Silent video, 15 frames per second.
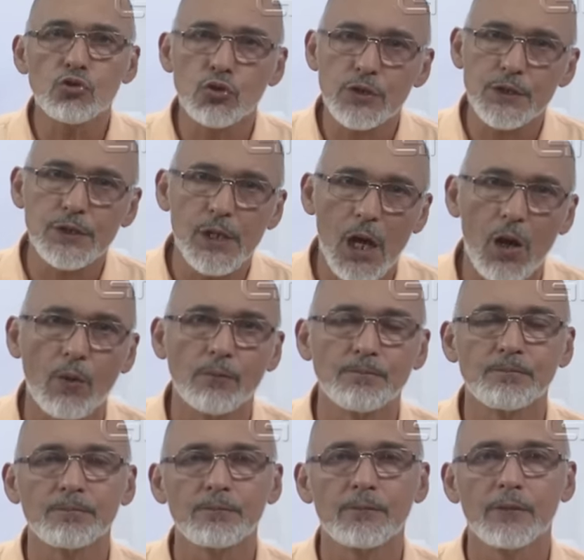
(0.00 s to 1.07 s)
social.
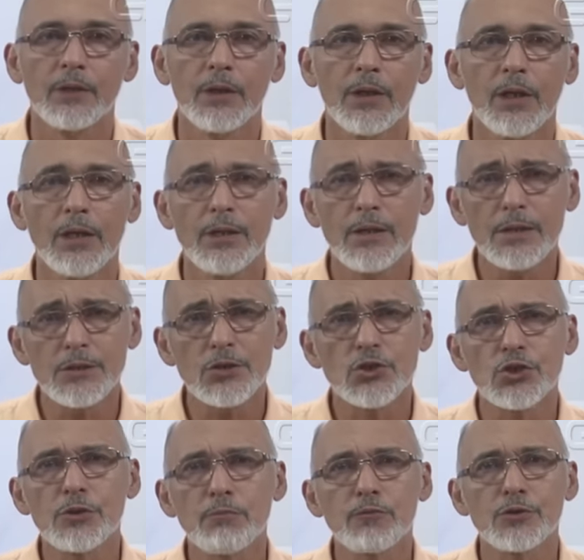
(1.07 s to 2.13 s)
Nesse
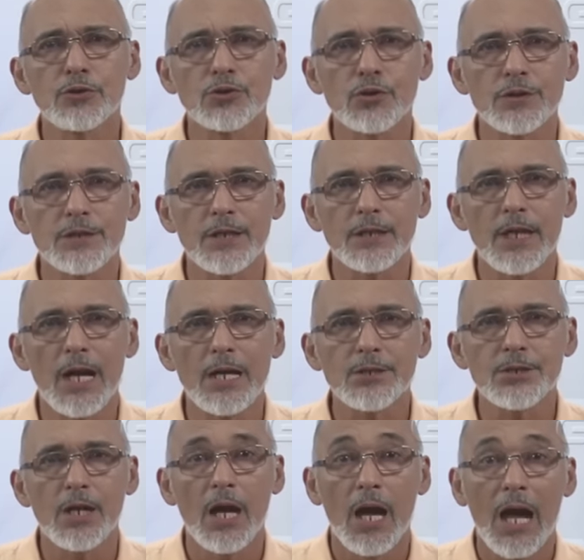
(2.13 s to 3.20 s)
tipo de
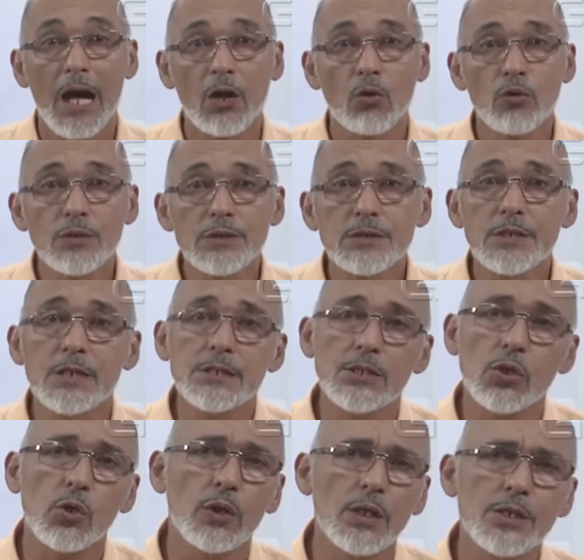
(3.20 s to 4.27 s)
sociedade, a
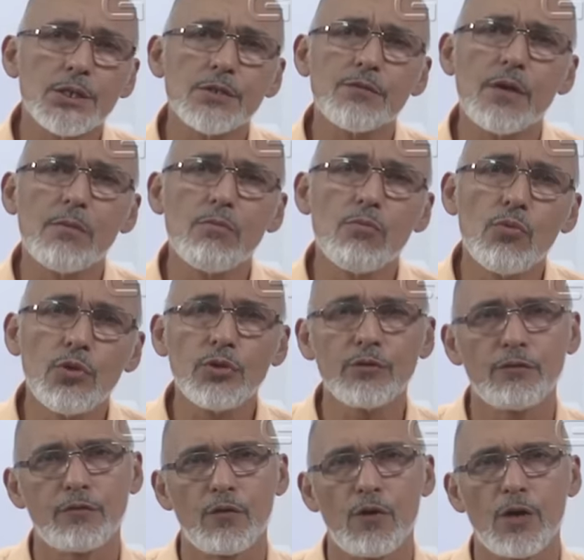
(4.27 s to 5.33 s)
consciência coletiva é muito
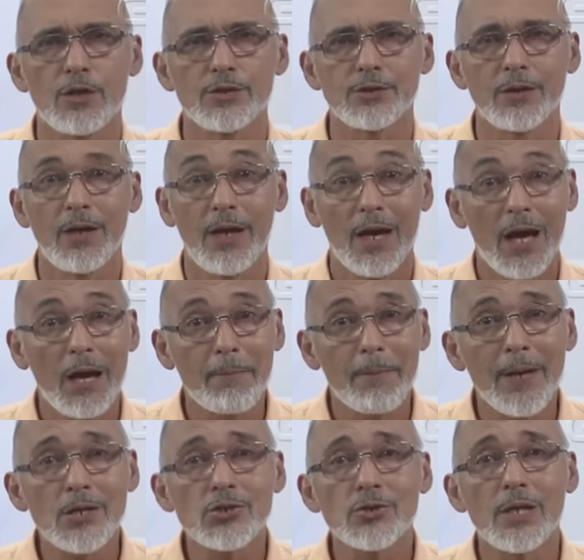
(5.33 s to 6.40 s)
forte. A
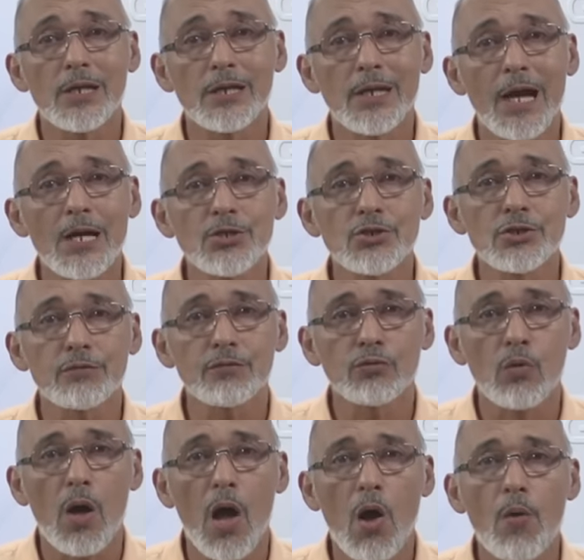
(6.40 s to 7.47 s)
personalidade
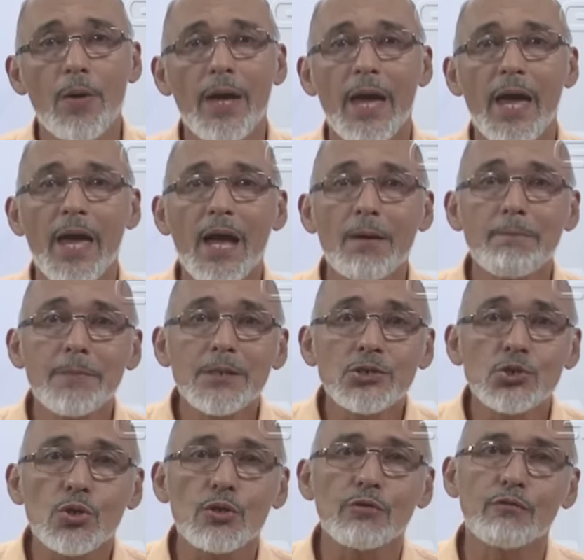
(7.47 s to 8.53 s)
individual é
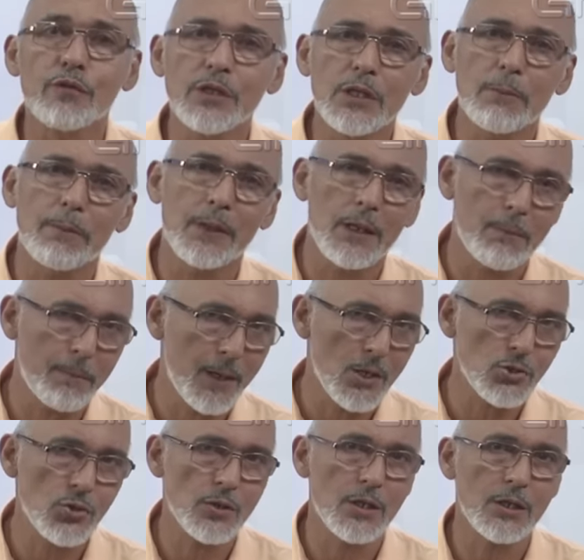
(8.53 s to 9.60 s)
absorvida pela
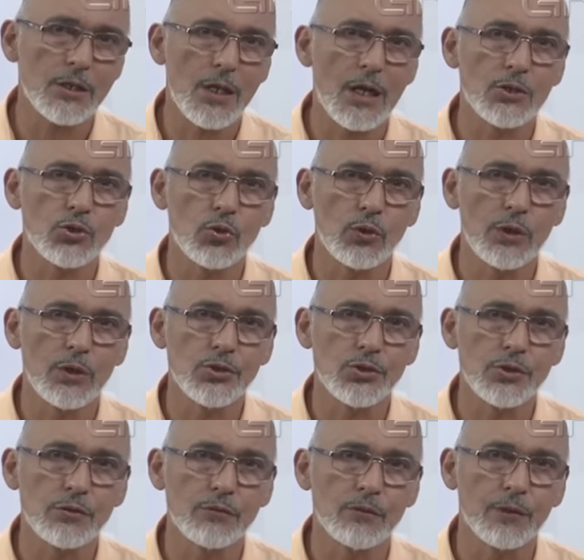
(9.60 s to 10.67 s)
personalidade
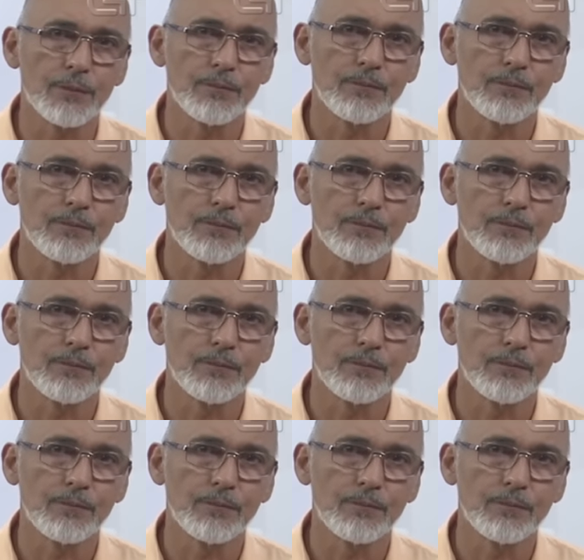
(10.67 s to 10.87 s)
coletiva.